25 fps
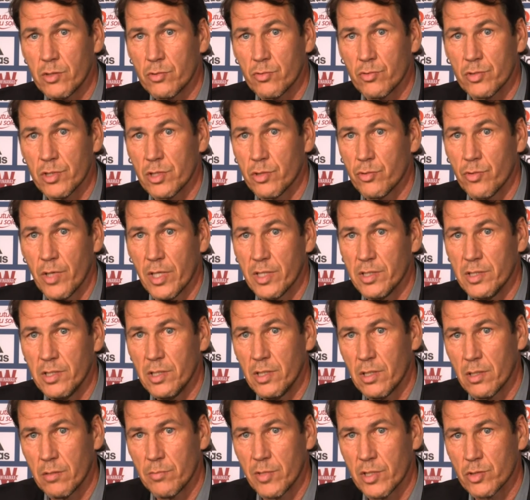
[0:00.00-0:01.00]
Je continue à le
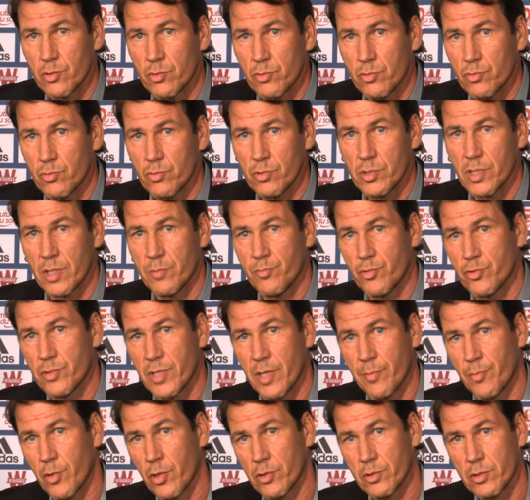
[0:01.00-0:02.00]
dire. Le match de Toulouse est le plus
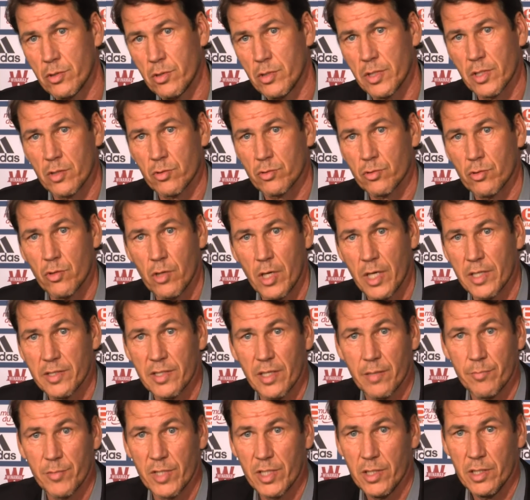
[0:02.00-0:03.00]
important. Et quand on l'aura
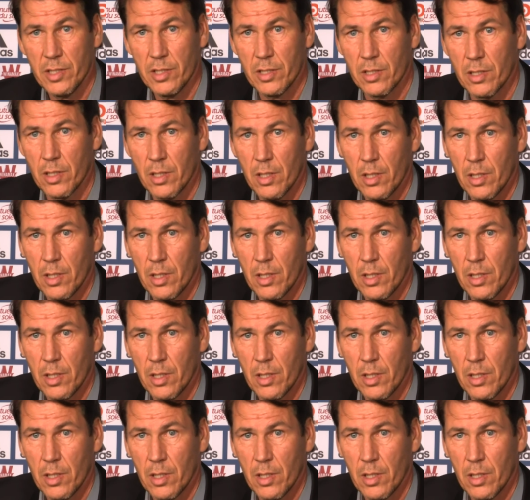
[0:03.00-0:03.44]
terminé,